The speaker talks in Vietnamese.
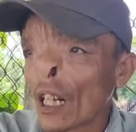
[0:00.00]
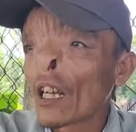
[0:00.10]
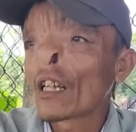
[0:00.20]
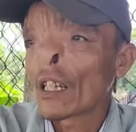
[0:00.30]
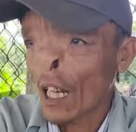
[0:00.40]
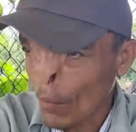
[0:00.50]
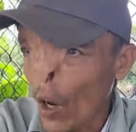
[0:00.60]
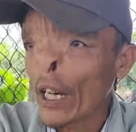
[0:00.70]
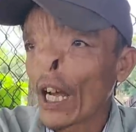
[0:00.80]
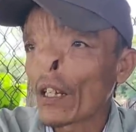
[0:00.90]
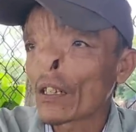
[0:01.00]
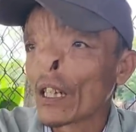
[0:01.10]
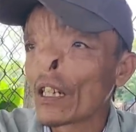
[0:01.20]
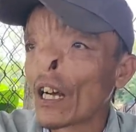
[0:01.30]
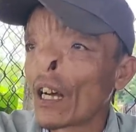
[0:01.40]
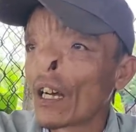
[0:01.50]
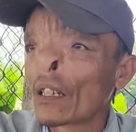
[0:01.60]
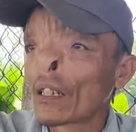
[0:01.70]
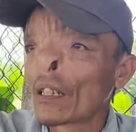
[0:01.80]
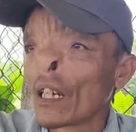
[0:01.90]
cái đây dạ mỗi ngày có chỉ
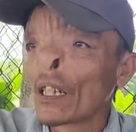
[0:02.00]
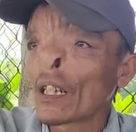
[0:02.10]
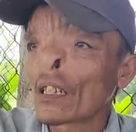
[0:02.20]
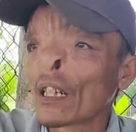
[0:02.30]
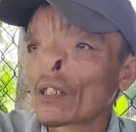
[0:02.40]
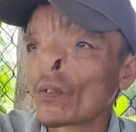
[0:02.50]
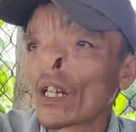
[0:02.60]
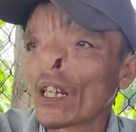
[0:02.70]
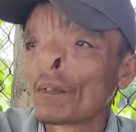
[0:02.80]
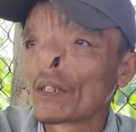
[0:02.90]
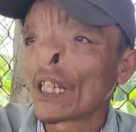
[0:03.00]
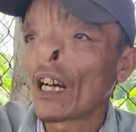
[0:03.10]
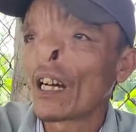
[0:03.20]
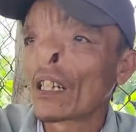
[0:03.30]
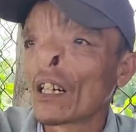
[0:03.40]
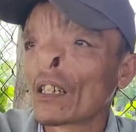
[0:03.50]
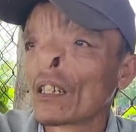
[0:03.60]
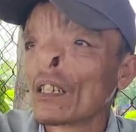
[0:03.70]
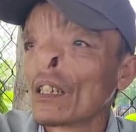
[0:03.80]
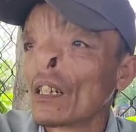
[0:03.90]
là nghỉ cái tuần chủ nhật là mình xả hơi thôi
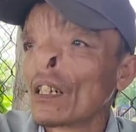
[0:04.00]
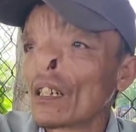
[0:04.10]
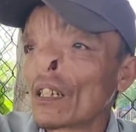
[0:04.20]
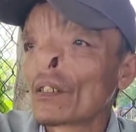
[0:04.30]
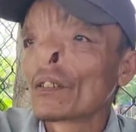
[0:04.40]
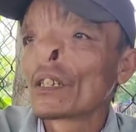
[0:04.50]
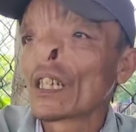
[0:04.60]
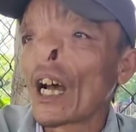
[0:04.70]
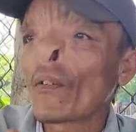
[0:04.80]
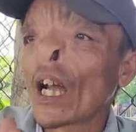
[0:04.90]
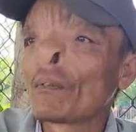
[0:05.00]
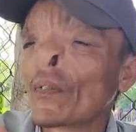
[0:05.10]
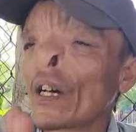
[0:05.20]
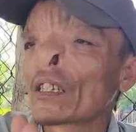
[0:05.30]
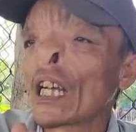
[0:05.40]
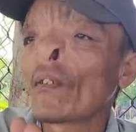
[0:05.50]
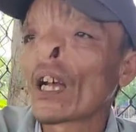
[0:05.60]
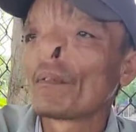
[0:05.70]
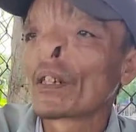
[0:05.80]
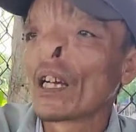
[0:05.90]
như 6 ngày mình phơi thì 6
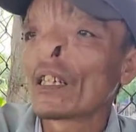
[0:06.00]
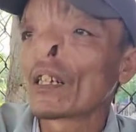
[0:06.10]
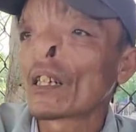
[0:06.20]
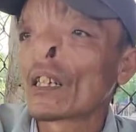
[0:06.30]
ngày mình nghỉ được